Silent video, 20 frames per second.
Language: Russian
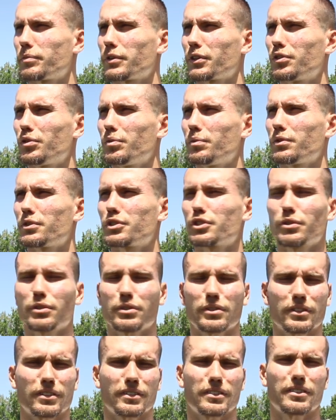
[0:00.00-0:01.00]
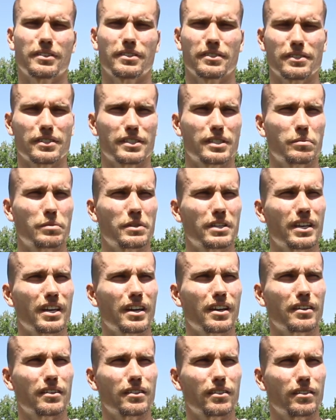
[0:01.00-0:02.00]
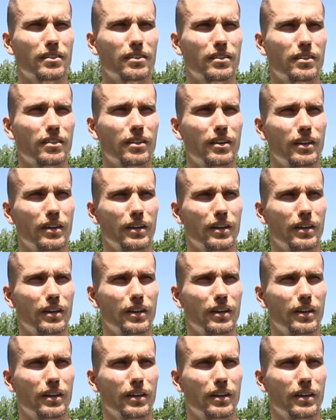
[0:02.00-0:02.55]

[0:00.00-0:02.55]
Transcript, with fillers: придумывать что-то за меня, и